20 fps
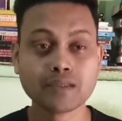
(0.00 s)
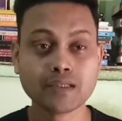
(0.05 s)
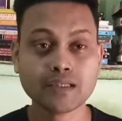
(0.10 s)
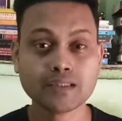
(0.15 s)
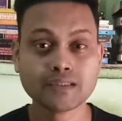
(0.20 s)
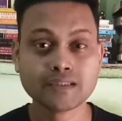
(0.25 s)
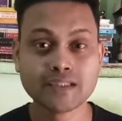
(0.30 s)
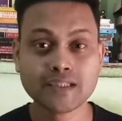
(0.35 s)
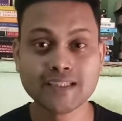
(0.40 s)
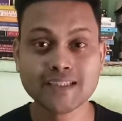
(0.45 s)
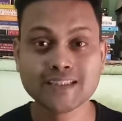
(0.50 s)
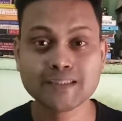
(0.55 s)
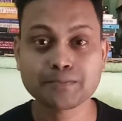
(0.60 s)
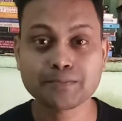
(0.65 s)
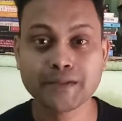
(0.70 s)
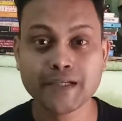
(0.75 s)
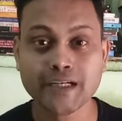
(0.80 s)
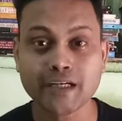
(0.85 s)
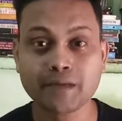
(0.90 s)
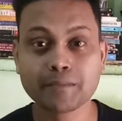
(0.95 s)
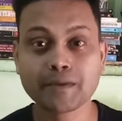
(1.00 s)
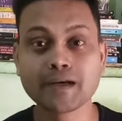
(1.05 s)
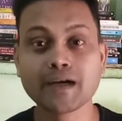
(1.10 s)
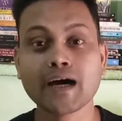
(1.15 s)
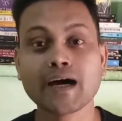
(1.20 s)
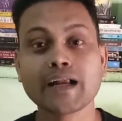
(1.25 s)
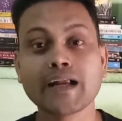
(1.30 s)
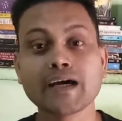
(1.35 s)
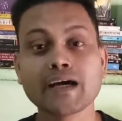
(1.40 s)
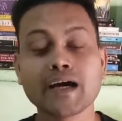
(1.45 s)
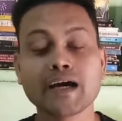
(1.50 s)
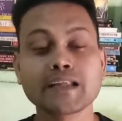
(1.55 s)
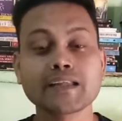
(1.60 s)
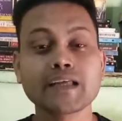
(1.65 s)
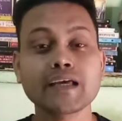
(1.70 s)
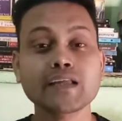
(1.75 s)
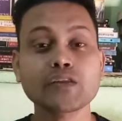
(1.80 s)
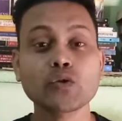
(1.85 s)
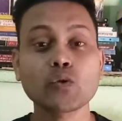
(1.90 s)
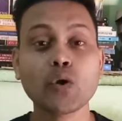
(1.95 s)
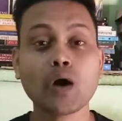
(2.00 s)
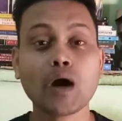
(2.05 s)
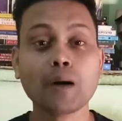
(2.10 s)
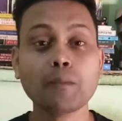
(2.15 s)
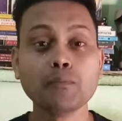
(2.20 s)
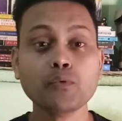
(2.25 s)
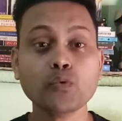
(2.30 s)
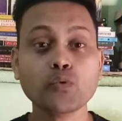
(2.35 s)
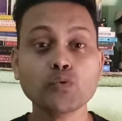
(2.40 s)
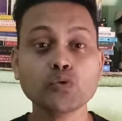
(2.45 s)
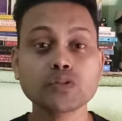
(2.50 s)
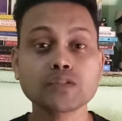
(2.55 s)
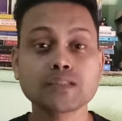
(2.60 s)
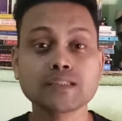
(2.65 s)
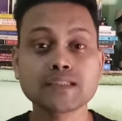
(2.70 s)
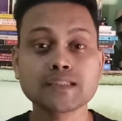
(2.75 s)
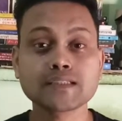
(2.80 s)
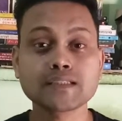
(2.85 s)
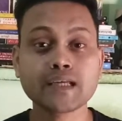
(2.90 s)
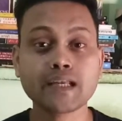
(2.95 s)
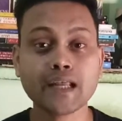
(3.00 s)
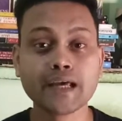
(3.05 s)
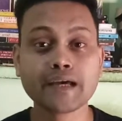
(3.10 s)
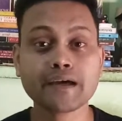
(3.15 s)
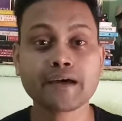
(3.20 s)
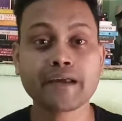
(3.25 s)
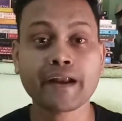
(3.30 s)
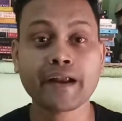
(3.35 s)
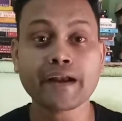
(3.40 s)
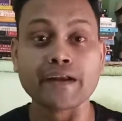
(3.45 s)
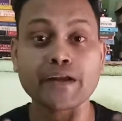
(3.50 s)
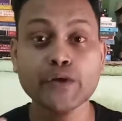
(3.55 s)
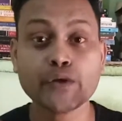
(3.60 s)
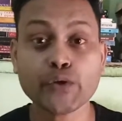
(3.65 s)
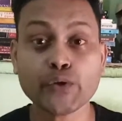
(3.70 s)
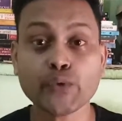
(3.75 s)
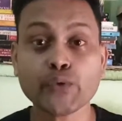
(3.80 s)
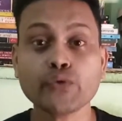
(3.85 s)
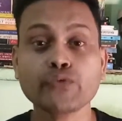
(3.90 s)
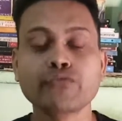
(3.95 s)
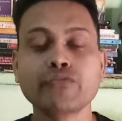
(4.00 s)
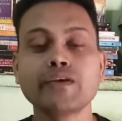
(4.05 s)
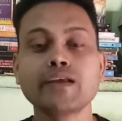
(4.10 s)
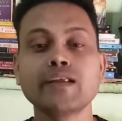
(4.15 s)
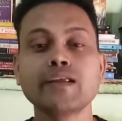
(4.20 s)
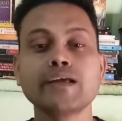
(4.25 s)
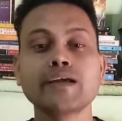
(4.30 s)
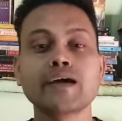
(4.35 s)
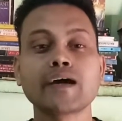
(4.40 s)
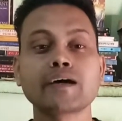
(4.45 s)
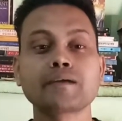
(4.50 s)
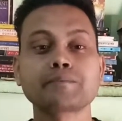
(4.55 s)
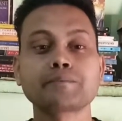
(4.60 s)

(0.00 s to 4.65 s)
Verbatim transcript: इतनी स्पीड में खाना खाते हैं तो हम उस चीज़ के लिए ग्रेटिट्यूड फील नहीं